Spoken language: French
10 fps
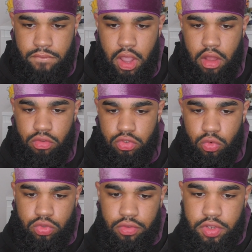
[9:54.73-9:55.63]
Ah, le son,
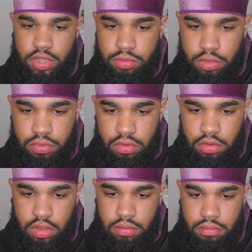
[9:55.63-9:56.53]
on s'en fiche un petit peu.
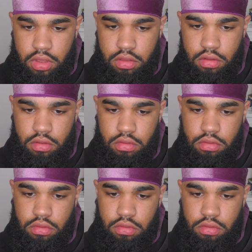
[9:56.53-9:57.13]
Maintenant,